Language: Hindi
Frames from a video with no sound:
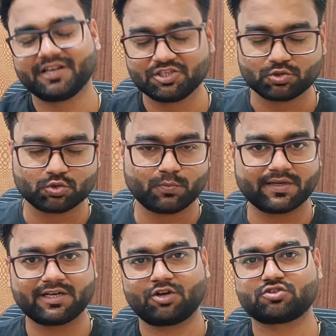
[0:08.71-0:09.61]
मेरे यूट्यूब
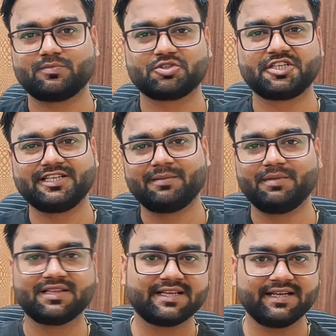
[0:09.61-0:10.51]
पर ऑल्सो मुझे डीएम
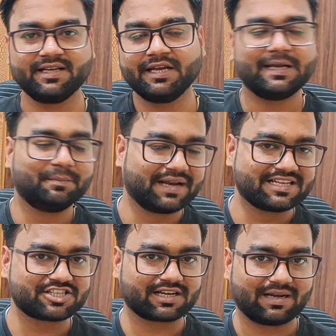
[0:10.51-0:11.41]
मिलते हैं मेरे
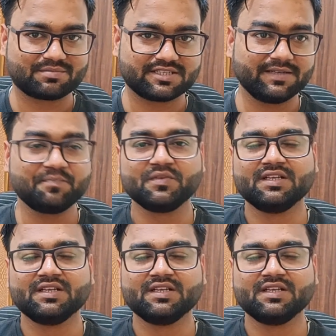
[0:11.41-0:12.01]
इंस्टाग्राम से